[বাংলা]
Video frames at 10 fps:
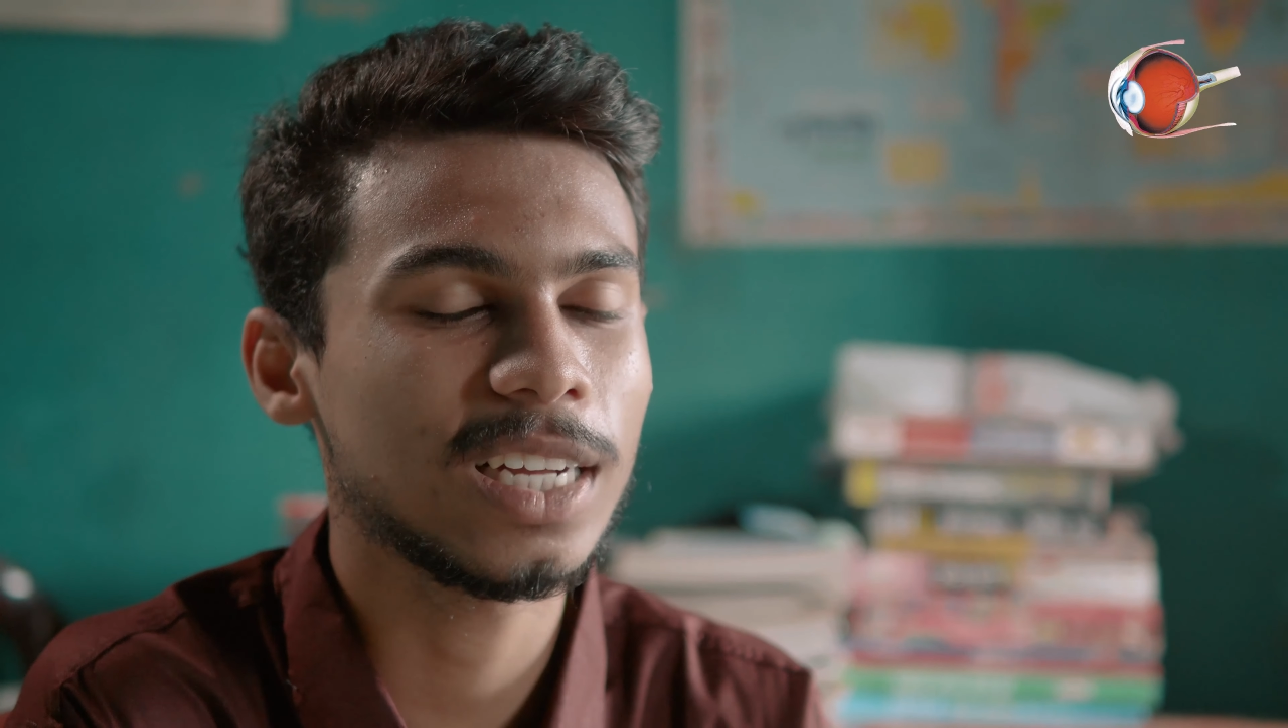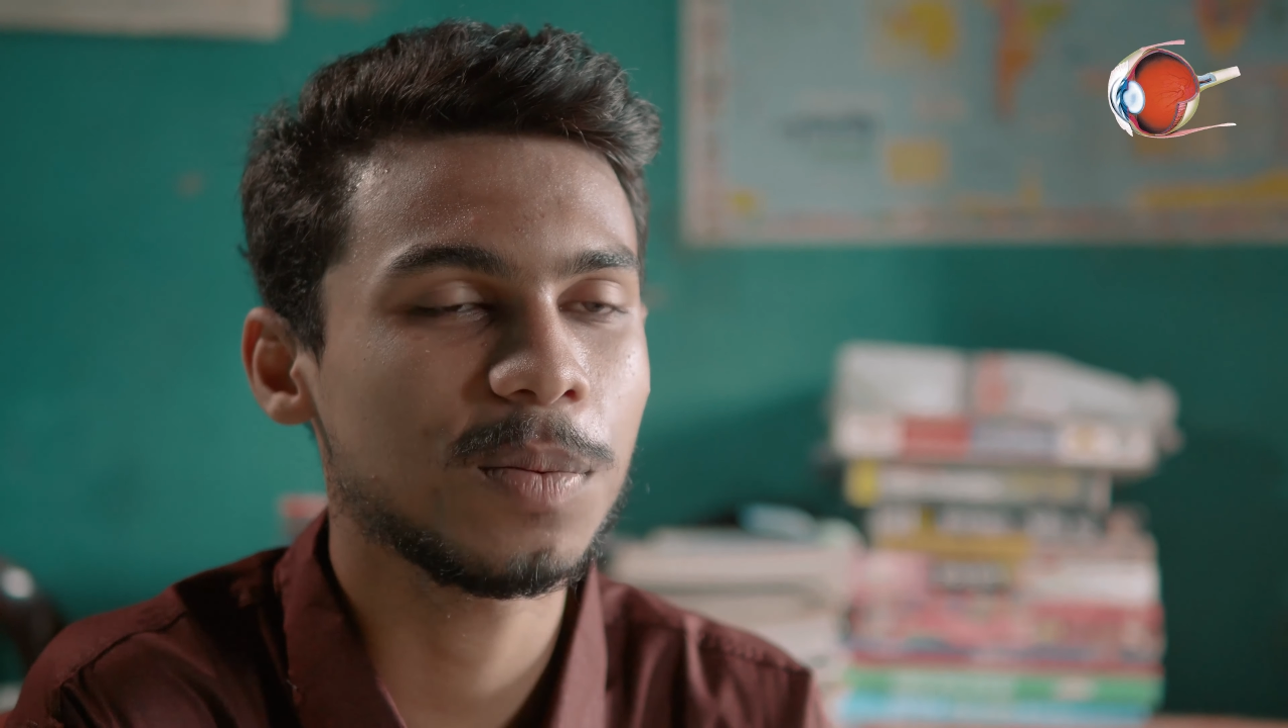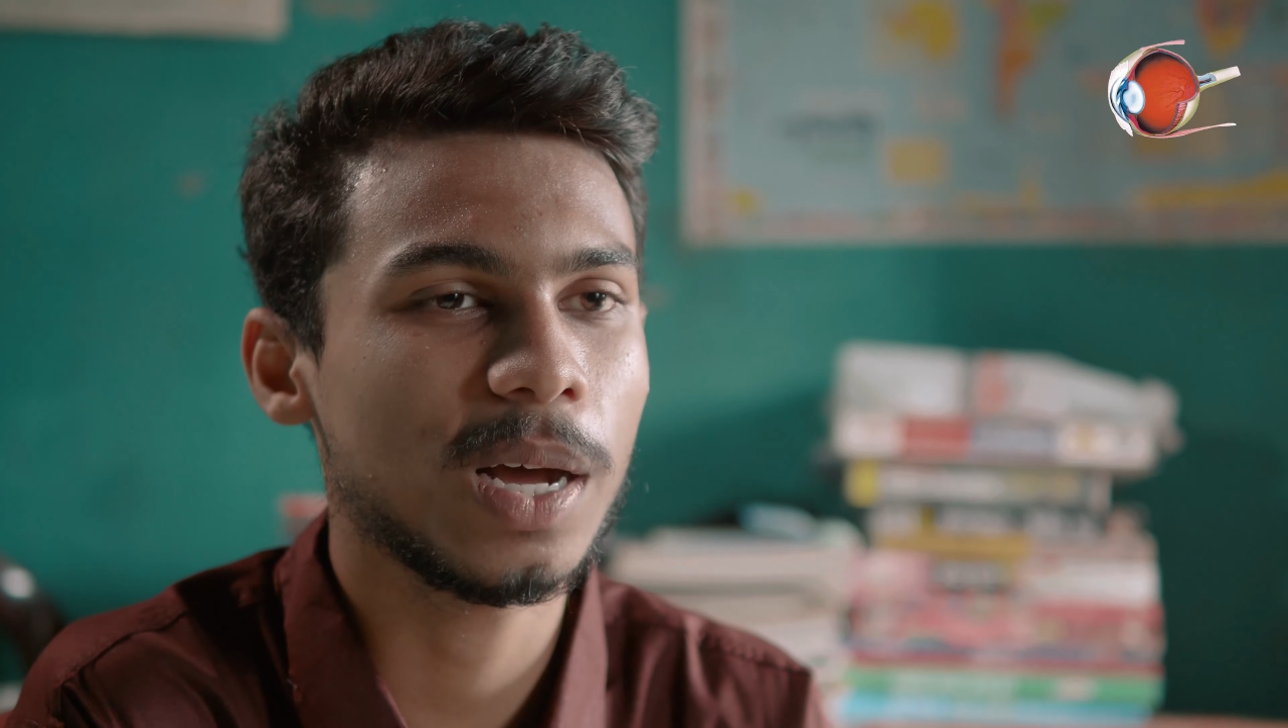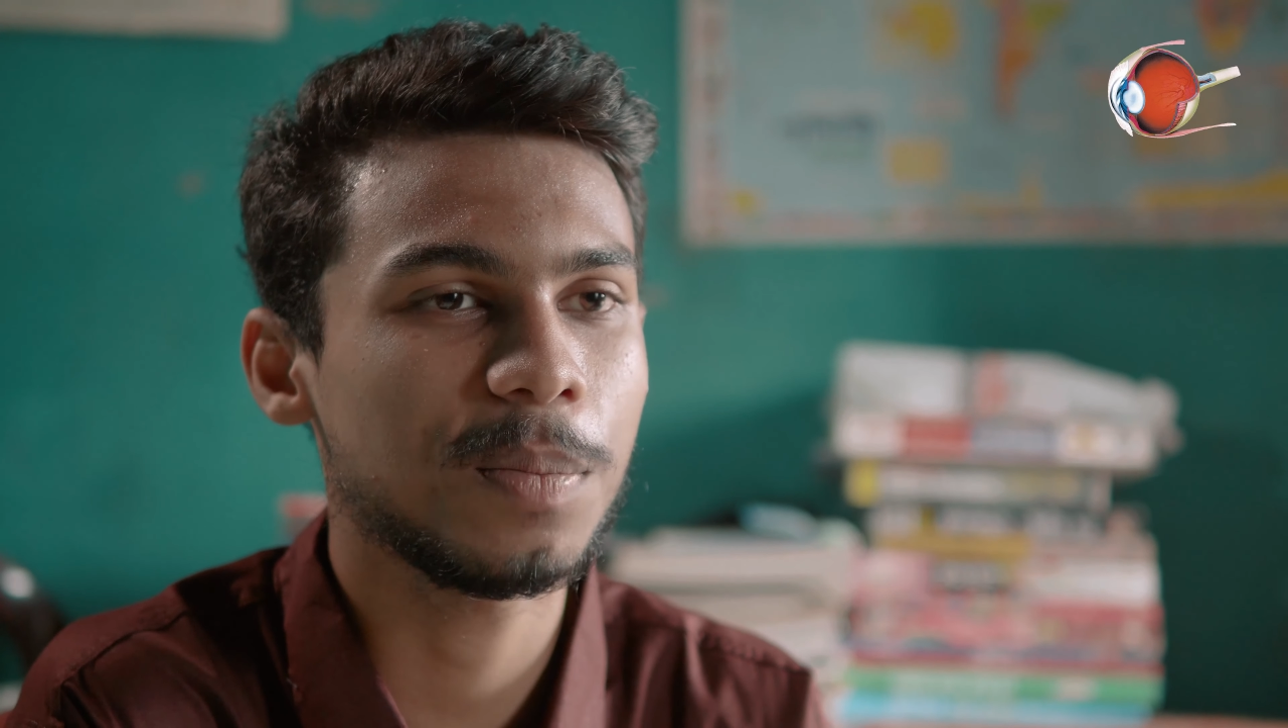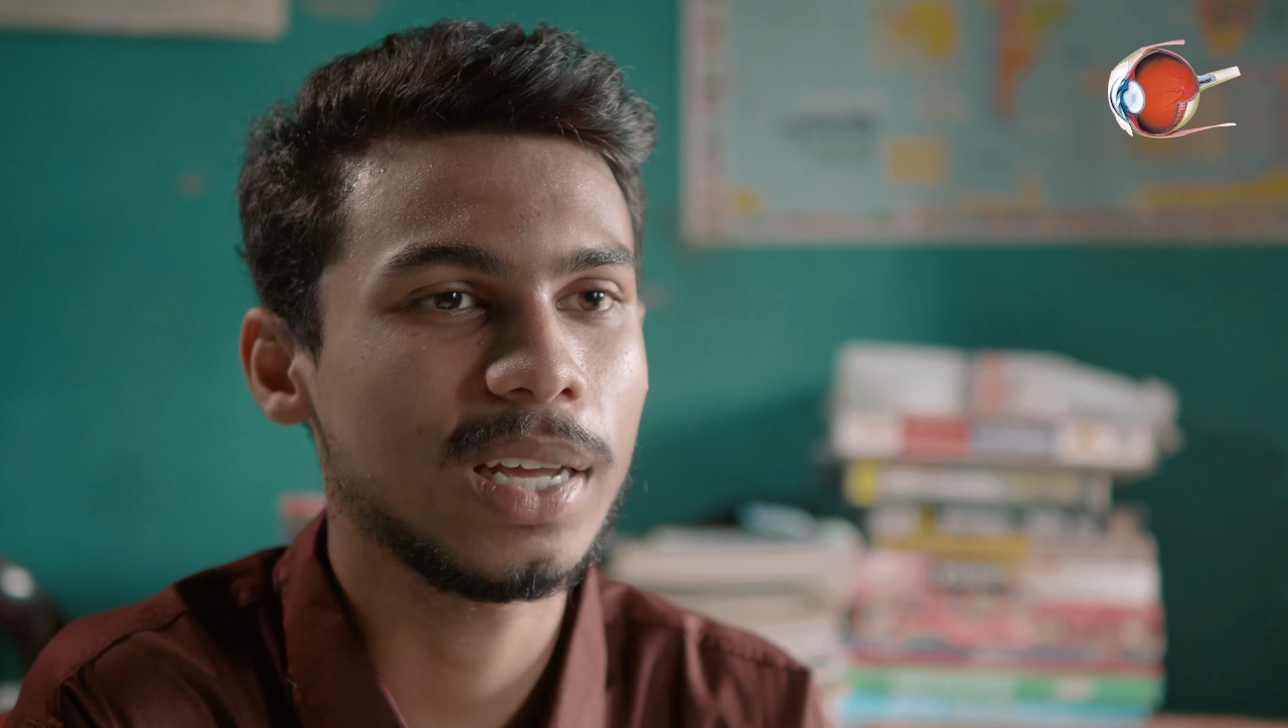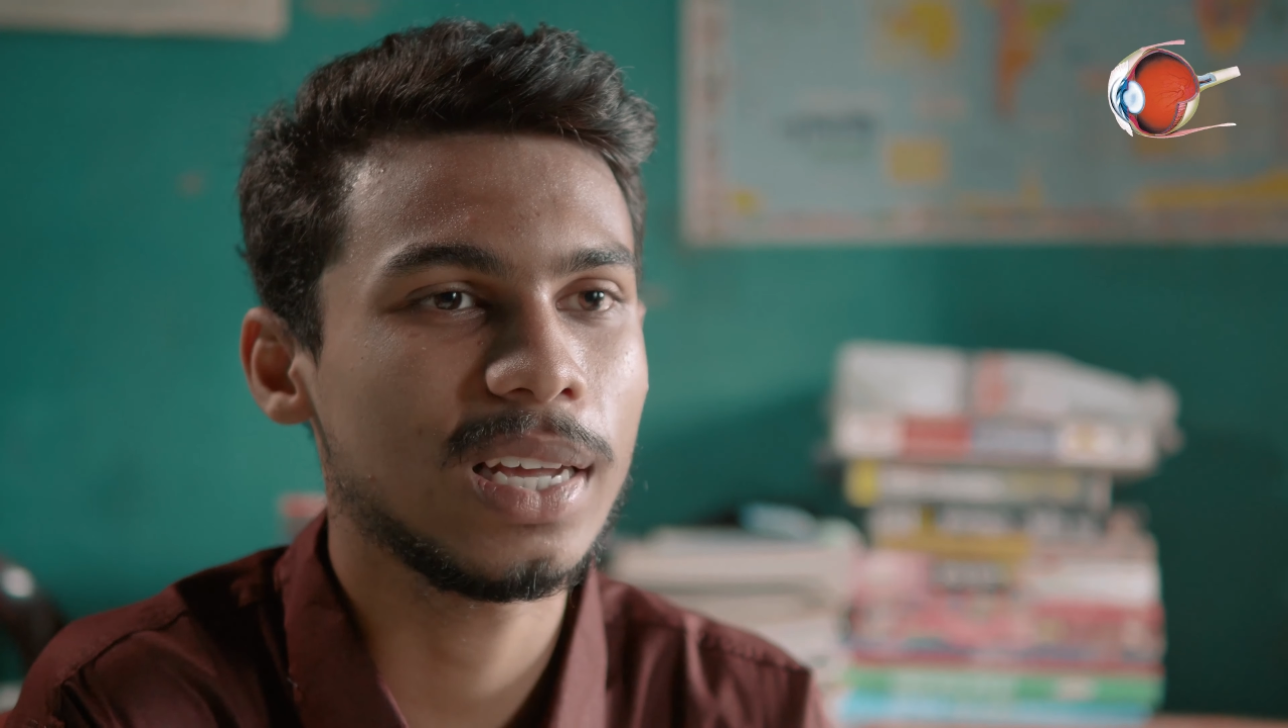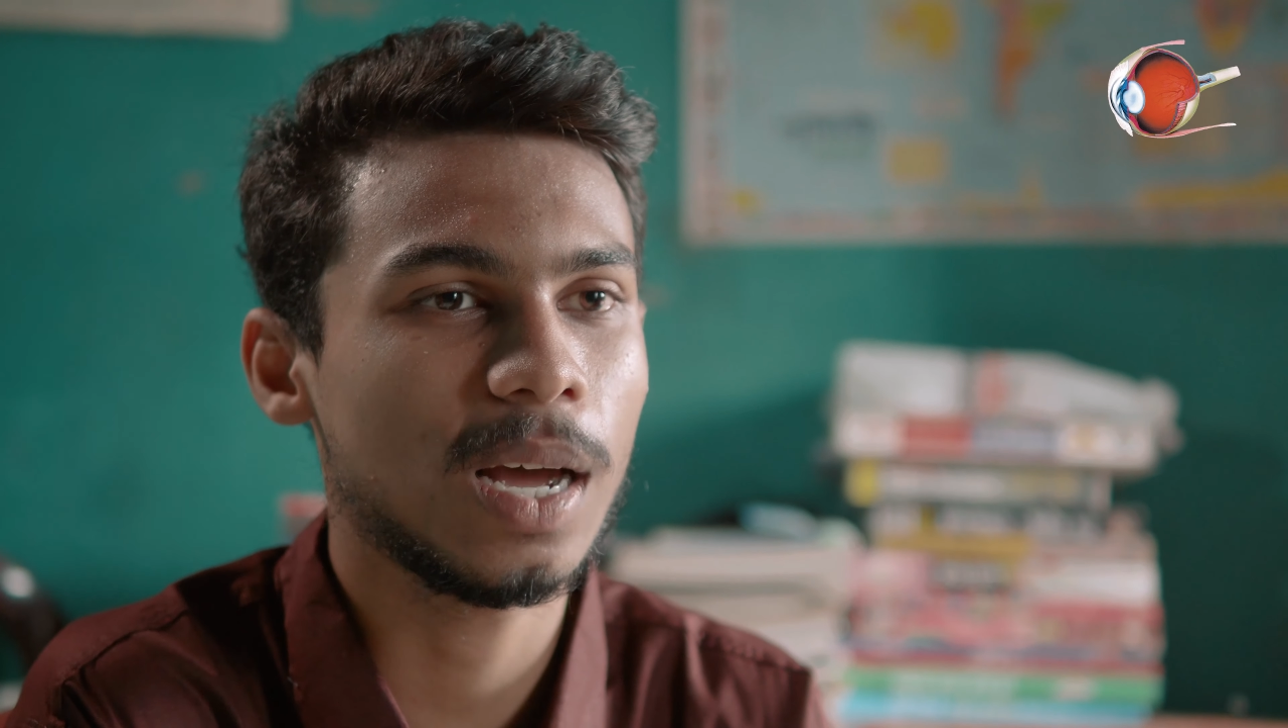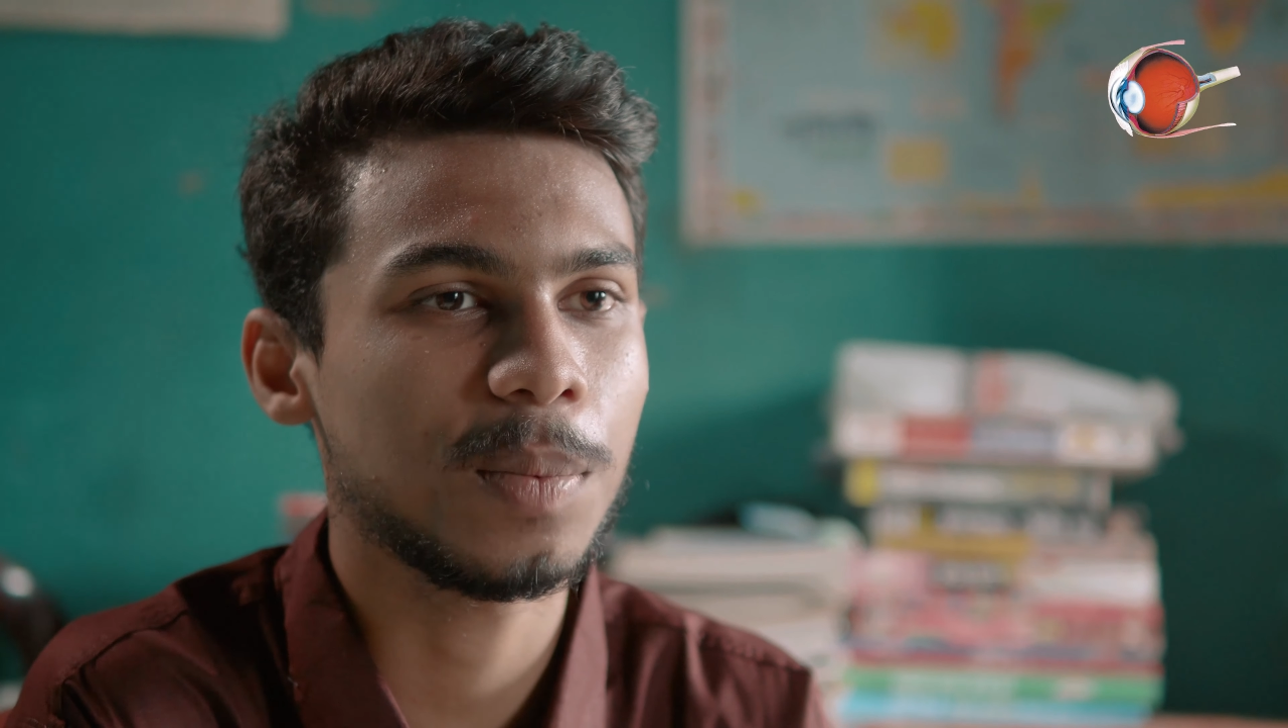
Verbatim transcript: হিসাবে আমি